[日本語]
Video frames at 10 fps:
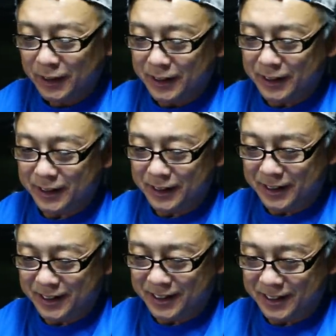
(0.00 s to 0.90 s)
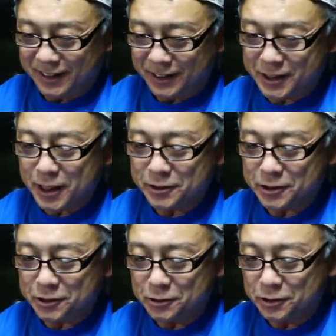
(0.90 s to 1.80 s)
えー、4月
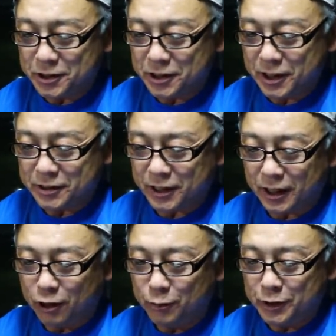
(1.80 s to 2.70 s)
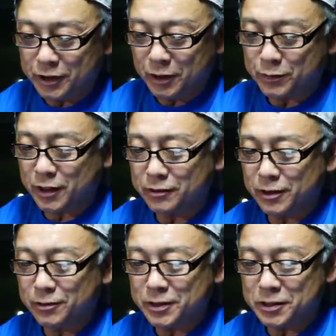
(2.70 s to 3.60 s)
19日現在、青森県も
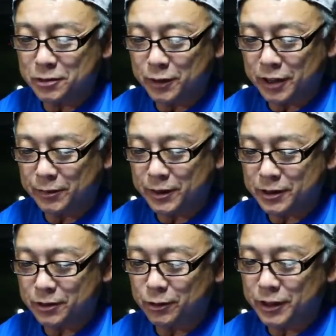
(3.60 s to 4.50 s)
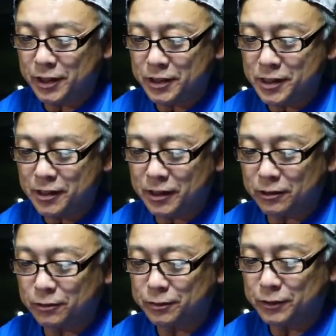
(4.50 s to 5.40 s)
桜のシーズンを迎えてます。そこで以前から
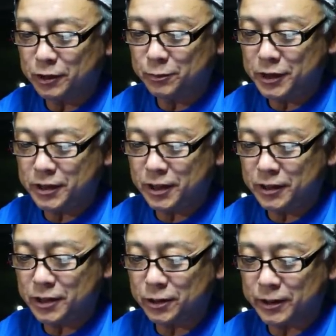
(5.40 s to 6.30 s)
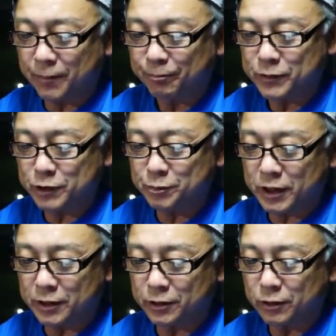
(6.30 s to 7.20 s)
のフィルム一眼に挑戦。準備
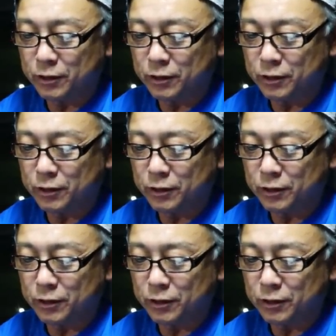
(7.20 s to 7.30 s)
完了。